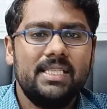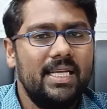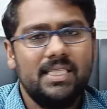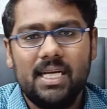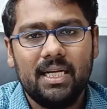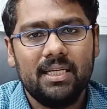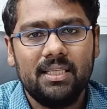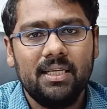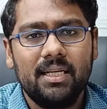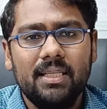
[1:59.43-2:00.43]
சேஞ்ச்
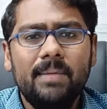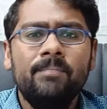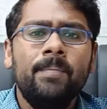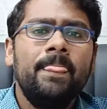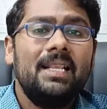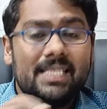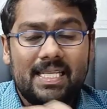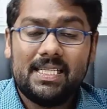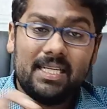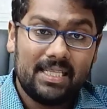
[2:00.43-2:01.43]
ஆகுறதுங்கிறது
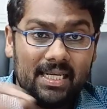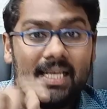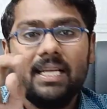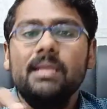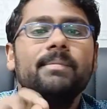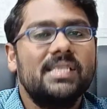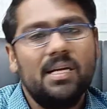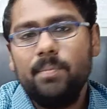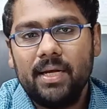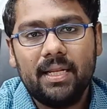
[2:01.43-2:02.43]
சேஞ்ச் ஆகுறது இல்லைங்கிறது மெஷர்